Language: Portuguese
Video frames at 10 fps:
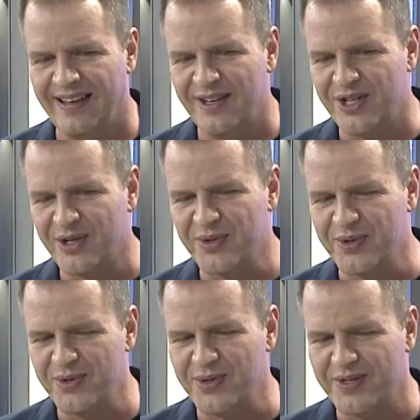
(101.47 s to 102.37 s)

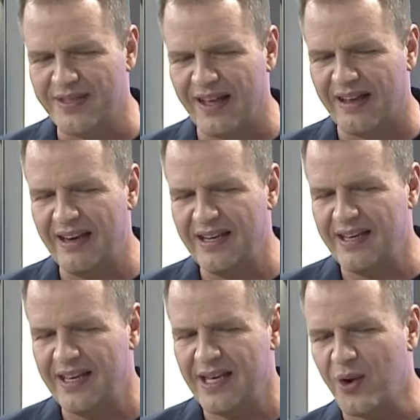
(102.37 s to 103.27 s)
Jesus,
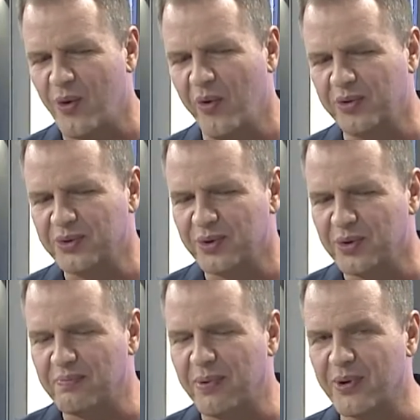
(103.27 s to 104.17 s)
naquele encontro
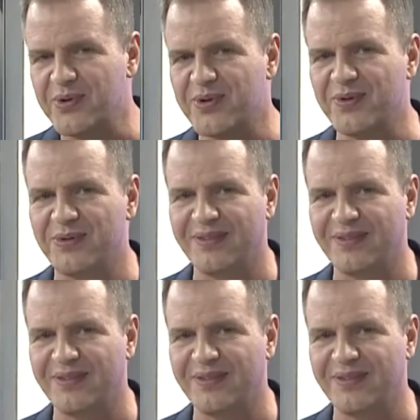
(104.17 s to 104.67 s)
no poço,